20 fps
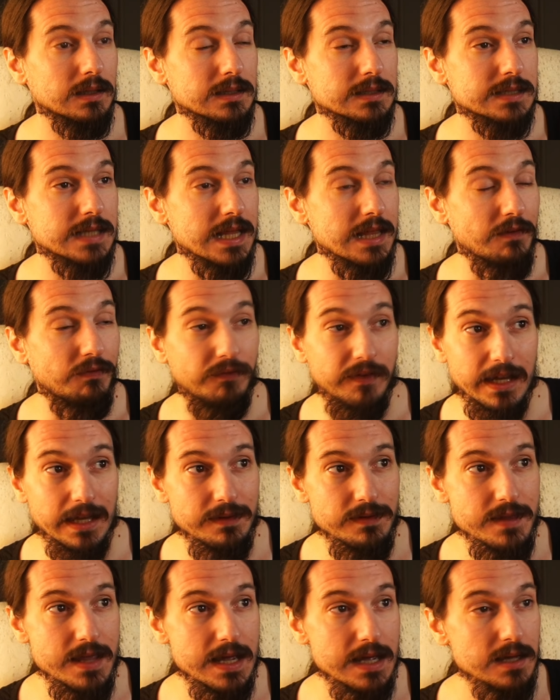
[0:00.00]
se
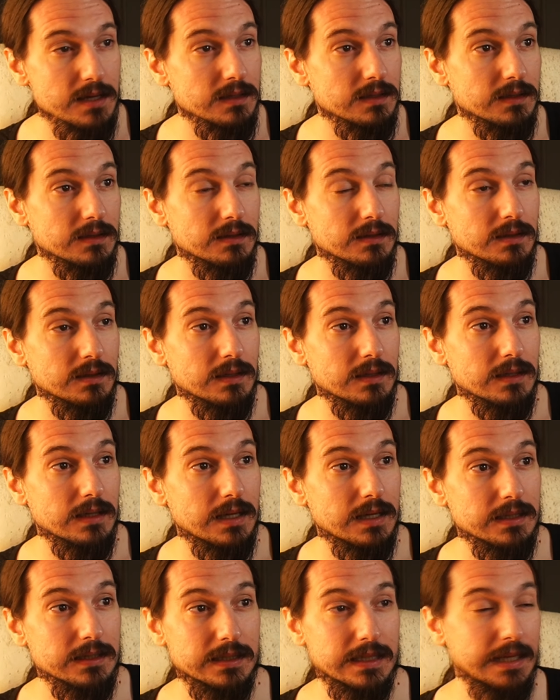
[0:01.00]
defienda
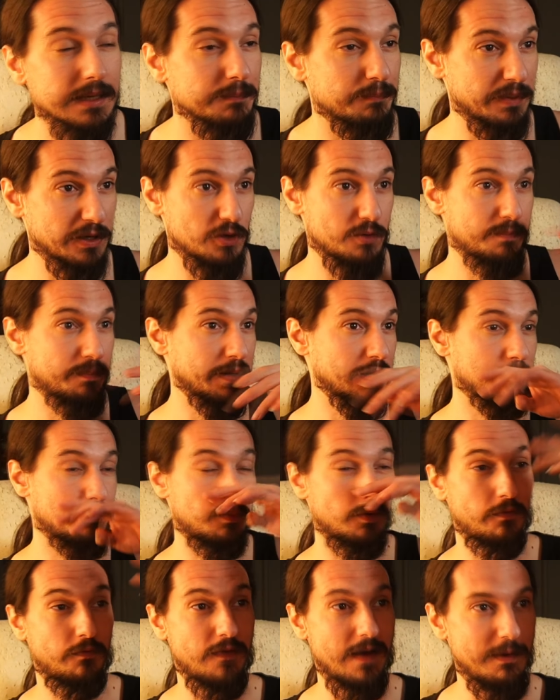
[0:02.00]
de... Pero, pero,
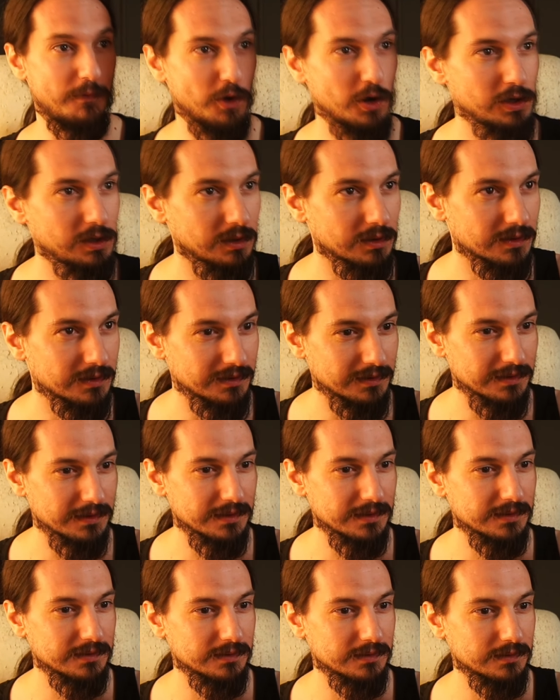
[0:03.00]
por favor,
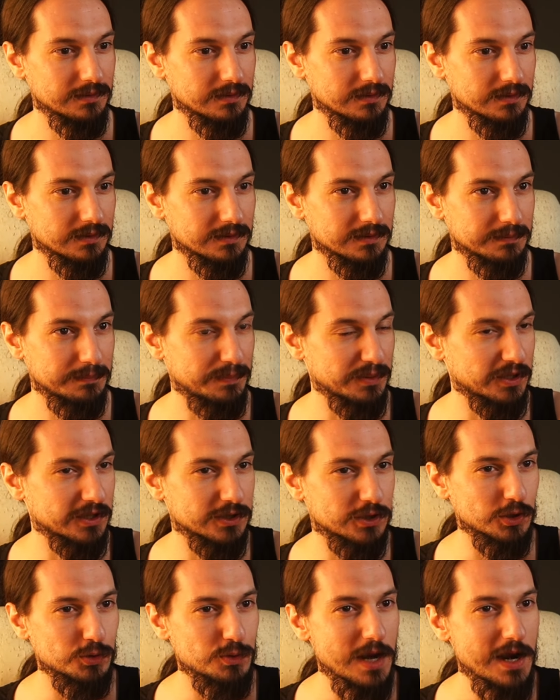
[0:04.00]
pero es que
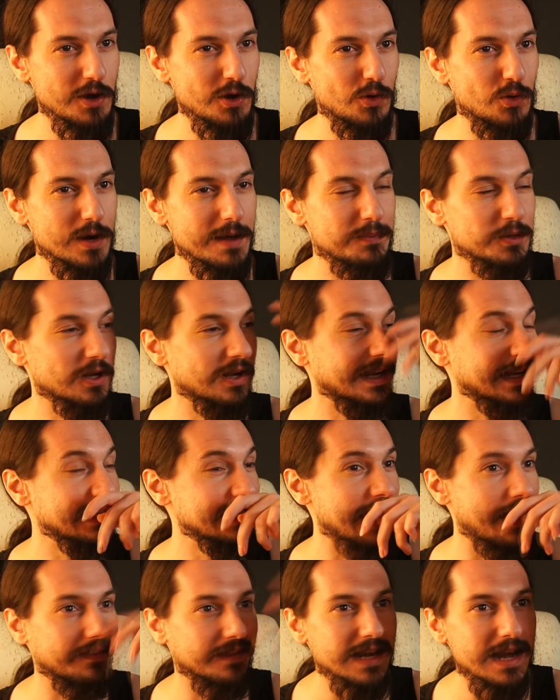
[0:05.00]
es una locura, pero... Y
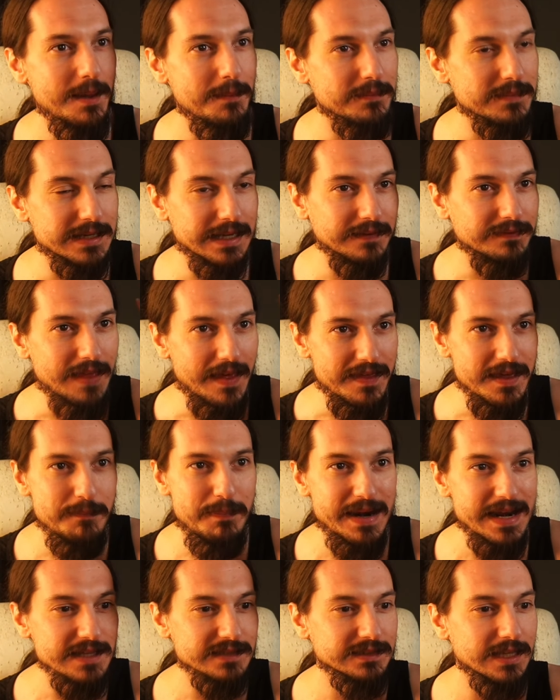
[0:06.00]
nadie, la, nadie
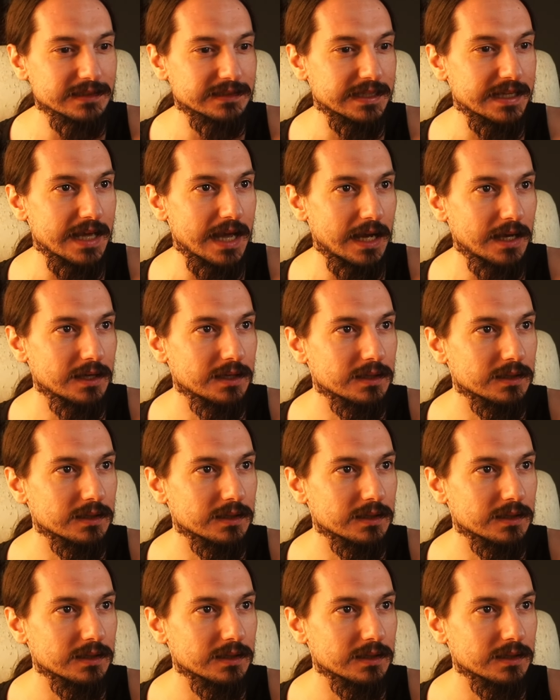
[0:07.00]
para esta tía.